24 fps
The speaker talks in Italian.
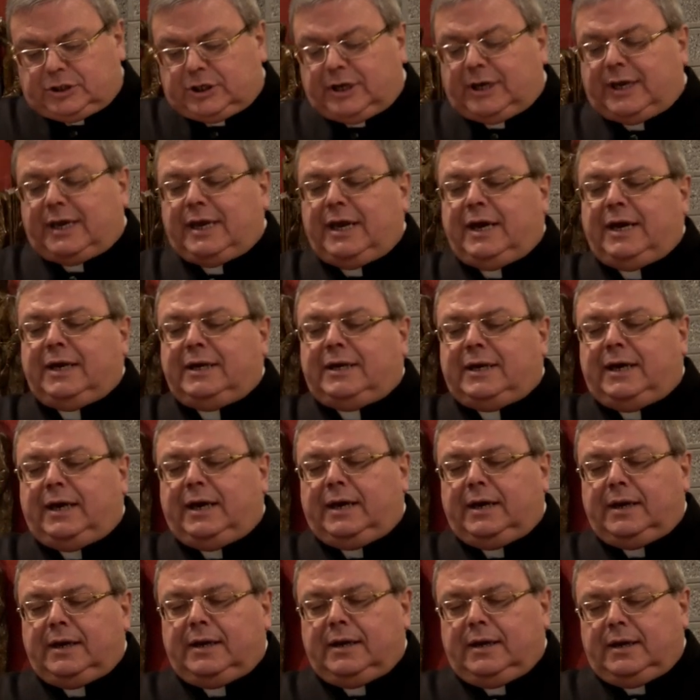ci
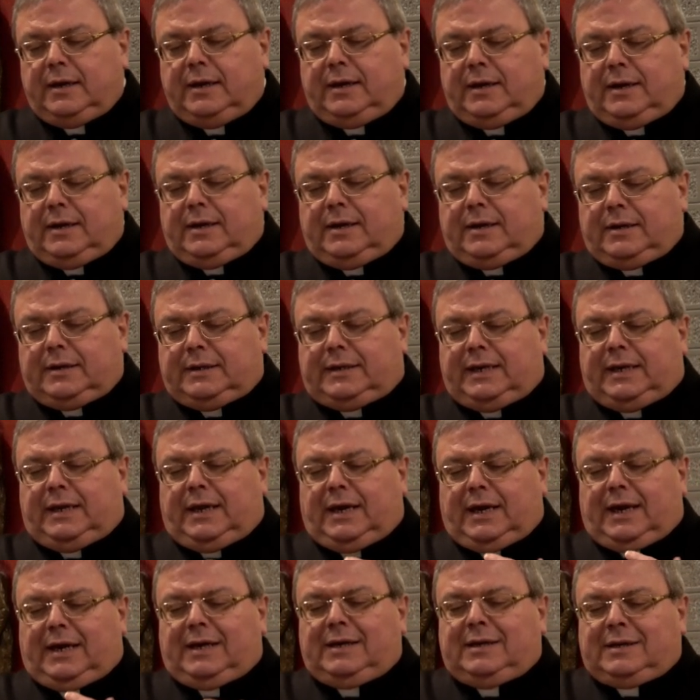chiede
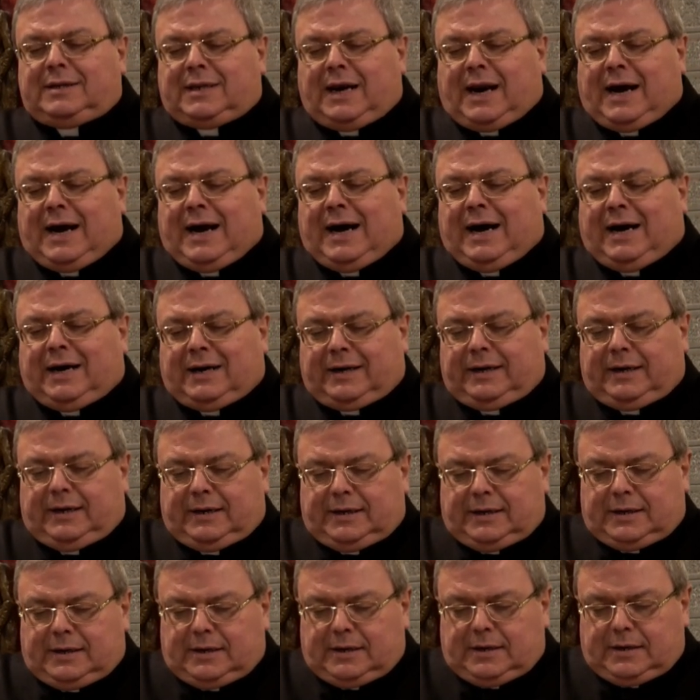di entrare